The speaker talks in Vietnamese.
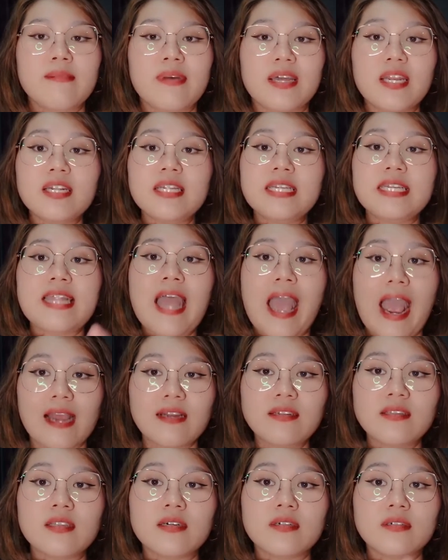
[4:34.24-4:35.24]
mà nó đi
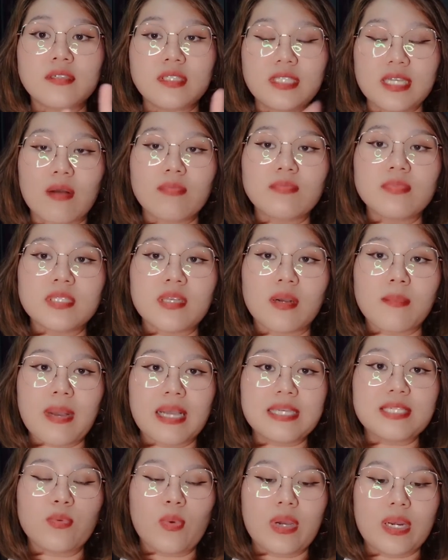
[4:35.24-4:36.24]
thẳng từ trong sân
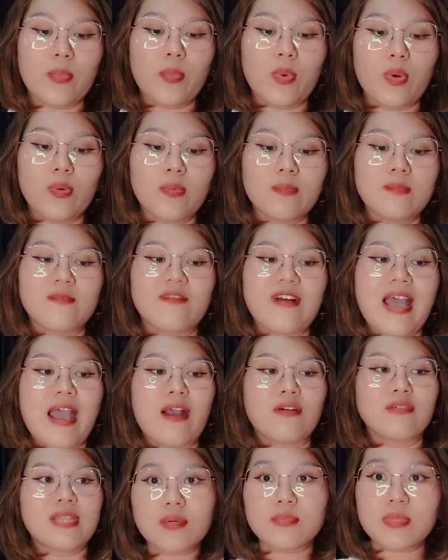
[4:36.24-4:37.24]
bay Suvarnabhumi
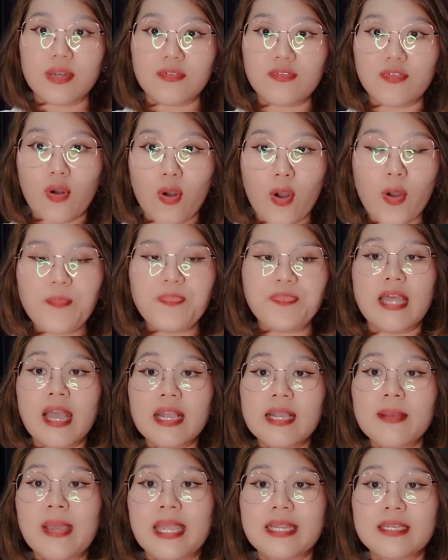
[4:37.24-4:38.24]
vào trong thành phố.
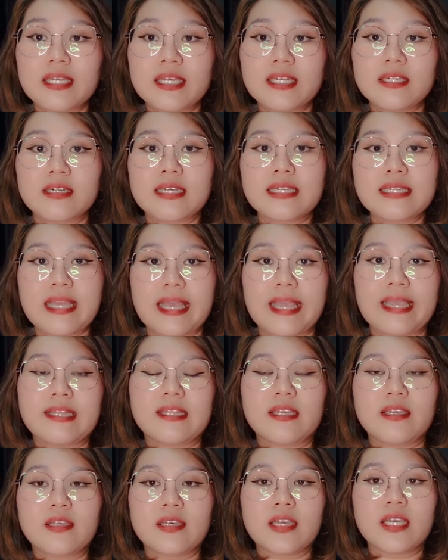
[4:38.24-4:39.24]
Để các bạn đi được cái này
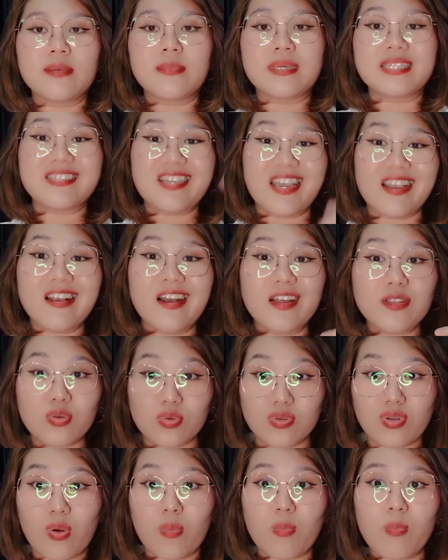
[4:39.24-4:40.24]
thì khi mà check hết
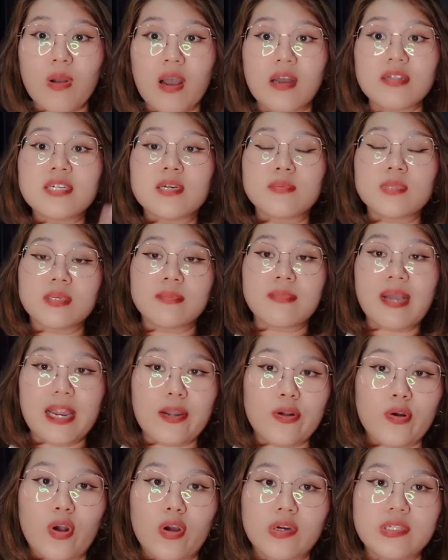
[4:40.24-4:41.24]
thủ tục ở trong sân
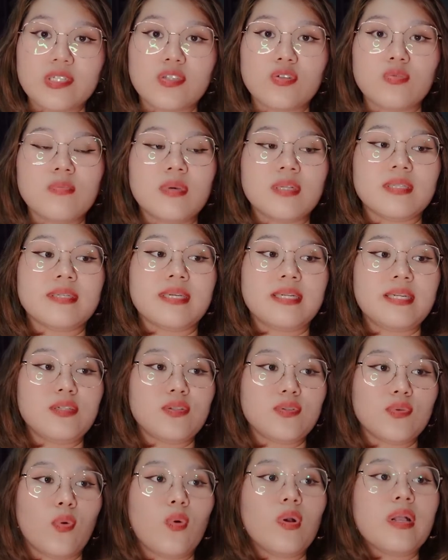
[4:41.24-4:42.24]
bay rồi thì chúng mình sẽ đi
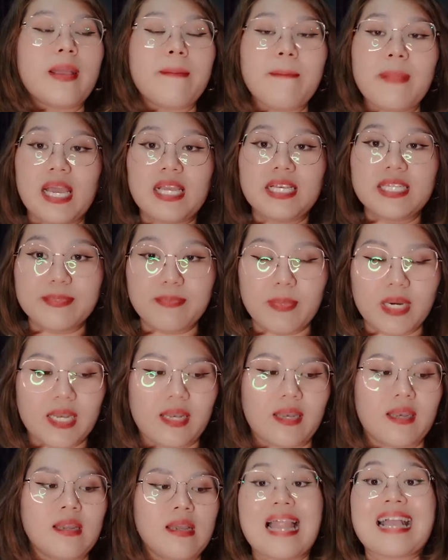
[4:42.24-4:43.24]
xuống cái
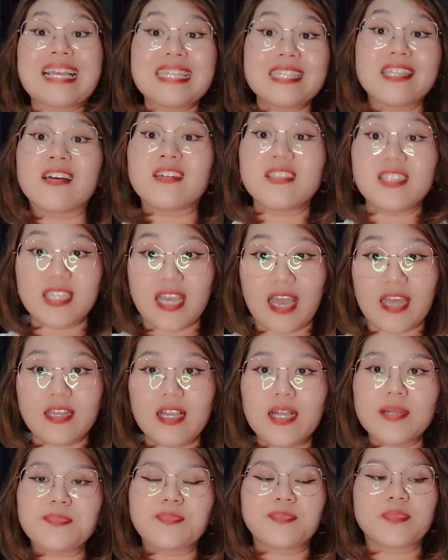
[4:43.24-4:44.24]
basement, là cái tầng trệt
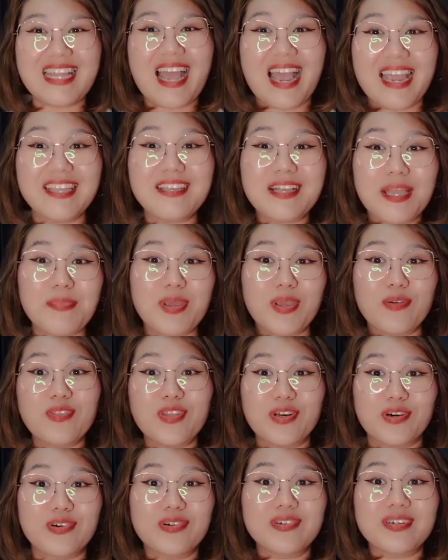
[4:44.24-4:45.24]
á. Sẽ thấy những cái biểu
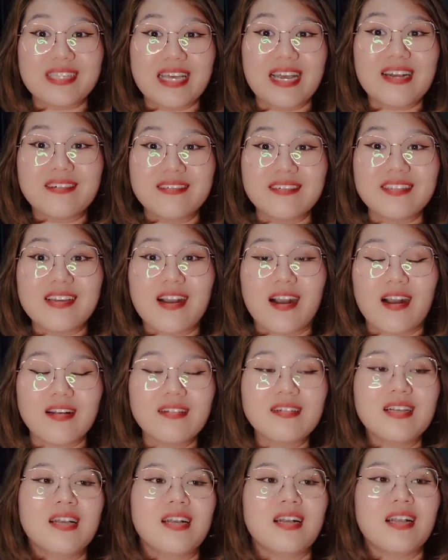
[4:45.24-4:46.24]
tượng người ta hướng
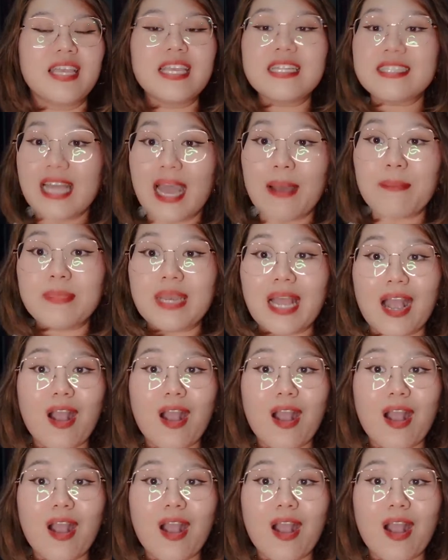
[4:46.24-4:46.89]
dẫn. Yên tâm